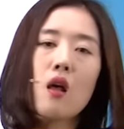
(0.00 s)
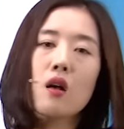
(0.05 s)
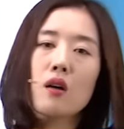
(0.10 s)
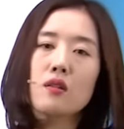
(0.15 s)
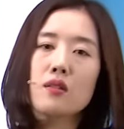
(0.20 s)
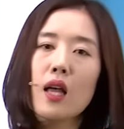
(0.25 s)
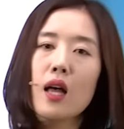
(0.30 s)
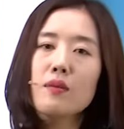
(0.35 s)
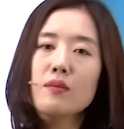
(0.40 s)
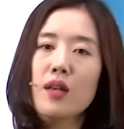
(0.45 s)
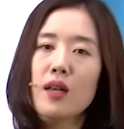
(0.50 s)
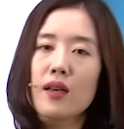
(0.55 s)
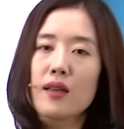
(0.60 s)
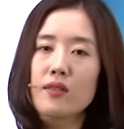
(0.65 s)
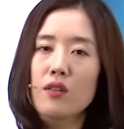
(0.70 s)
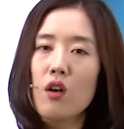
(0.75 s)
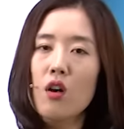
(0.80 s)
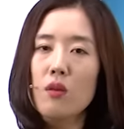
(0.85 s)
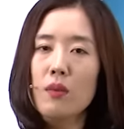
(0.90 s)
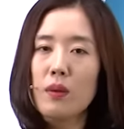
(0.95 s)
그 다음
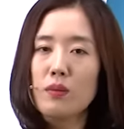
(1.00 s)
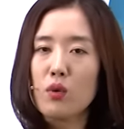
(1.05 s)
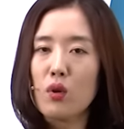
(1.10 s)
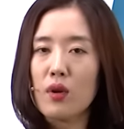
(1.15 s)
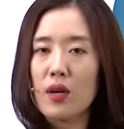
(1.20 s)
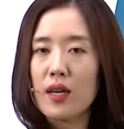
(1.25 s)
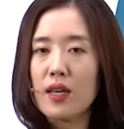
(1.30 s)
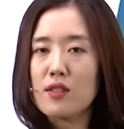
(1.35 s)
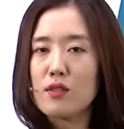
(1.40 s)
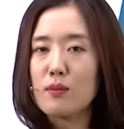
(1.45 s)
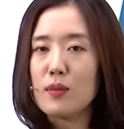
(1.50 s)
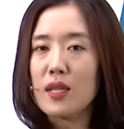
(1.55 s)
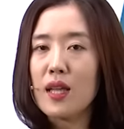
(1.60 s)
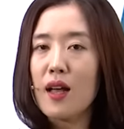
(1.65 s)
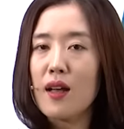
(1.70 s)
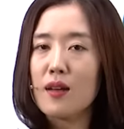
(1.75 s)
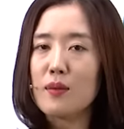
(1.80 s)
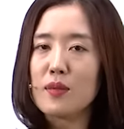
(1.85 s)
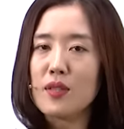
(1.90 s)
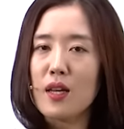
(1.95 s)
강에서 뵙도록
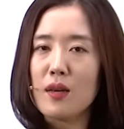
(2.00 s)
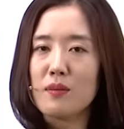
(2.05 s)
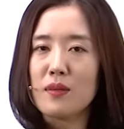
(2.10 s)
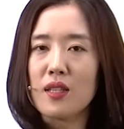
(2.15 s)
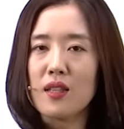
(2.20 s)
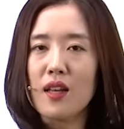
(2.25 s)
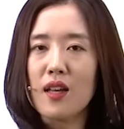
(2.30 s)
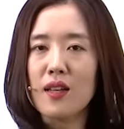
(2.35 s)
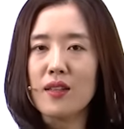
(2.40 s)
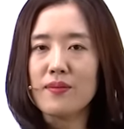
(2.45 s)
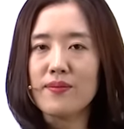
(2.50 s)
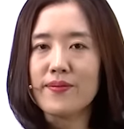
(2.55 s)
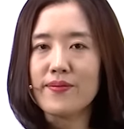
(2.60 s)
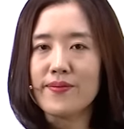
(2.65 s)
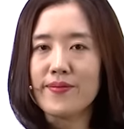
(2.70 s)
하겠습니다. 감사합니다.